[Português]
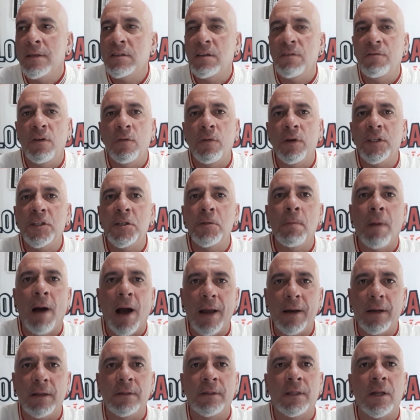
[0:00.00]
Você vê o
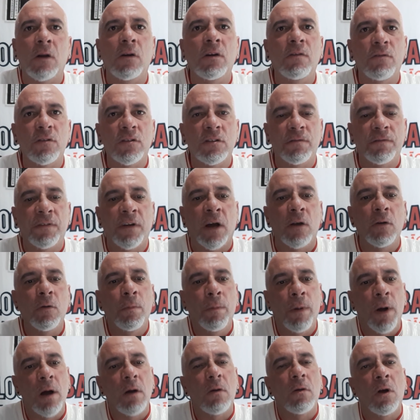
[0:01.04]
Edmar entrando e você ficar no
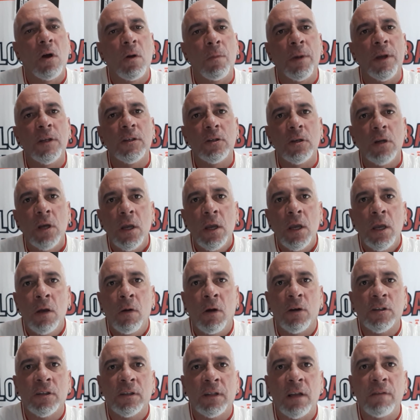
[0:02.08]
banco, realmente
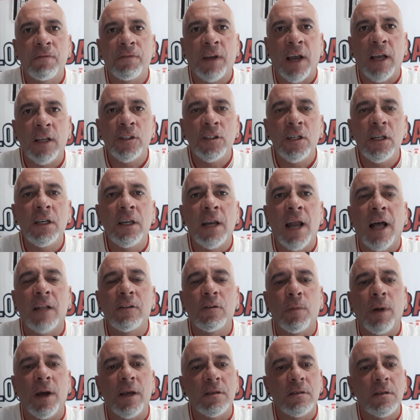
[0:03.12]
eu acho que tem que ficar
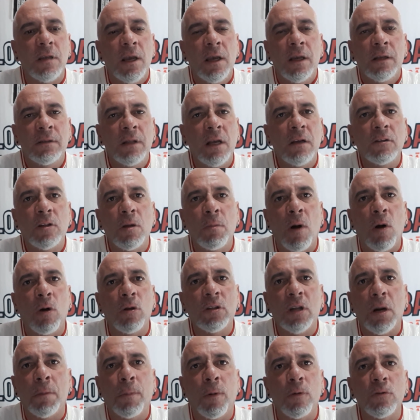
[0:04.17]
indignado, mas tem que ter uma
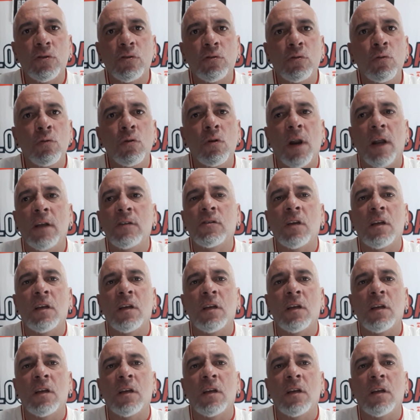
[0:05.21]
outra postura.